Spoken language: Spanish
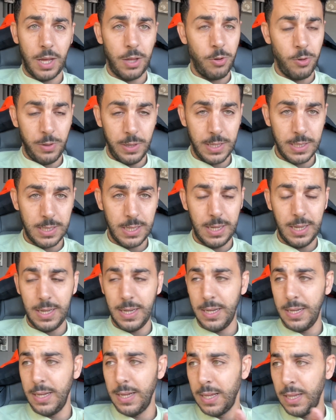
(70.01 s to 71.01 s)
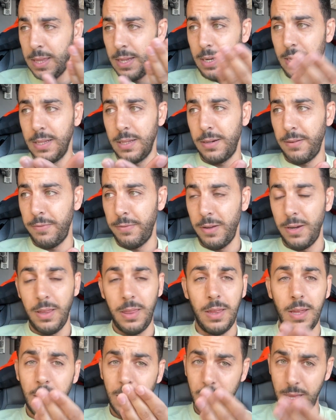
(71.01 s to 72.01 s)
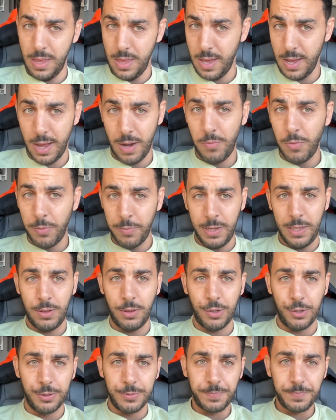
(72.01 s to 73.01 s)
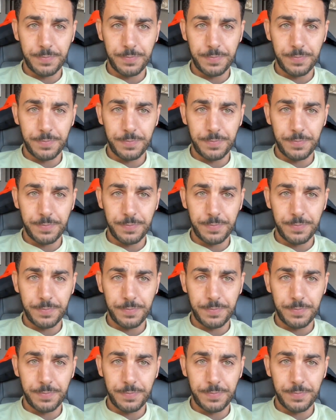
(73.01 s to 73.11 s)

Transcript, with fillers: a donde sea, hacer la transferencia y que llega el momento